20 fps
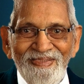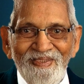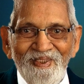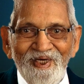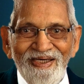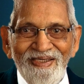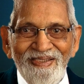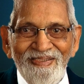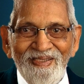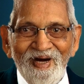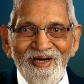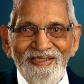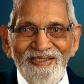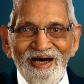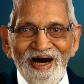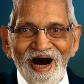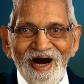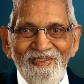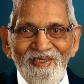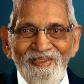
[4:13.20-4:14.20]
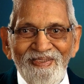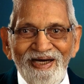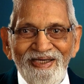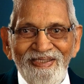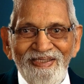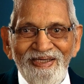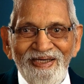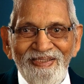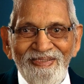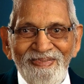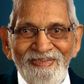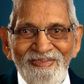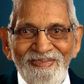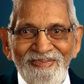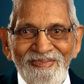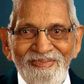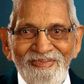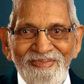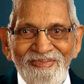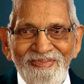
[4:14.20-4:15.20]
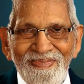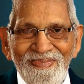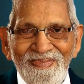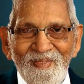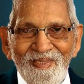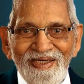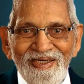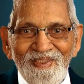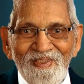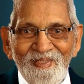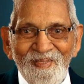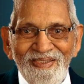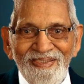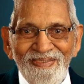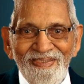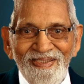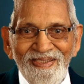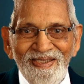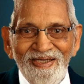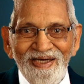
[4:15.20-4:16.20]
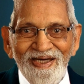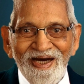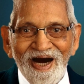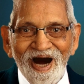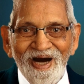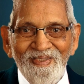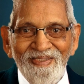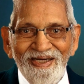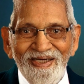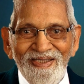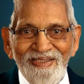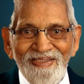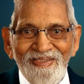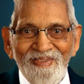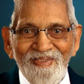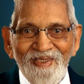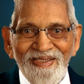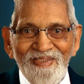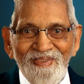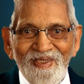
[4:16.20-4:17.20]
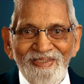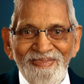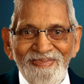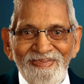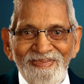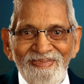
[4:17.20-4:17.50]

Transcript: సైతాను మాట కాదు యేసు తండ్రి మాటే వింటాడు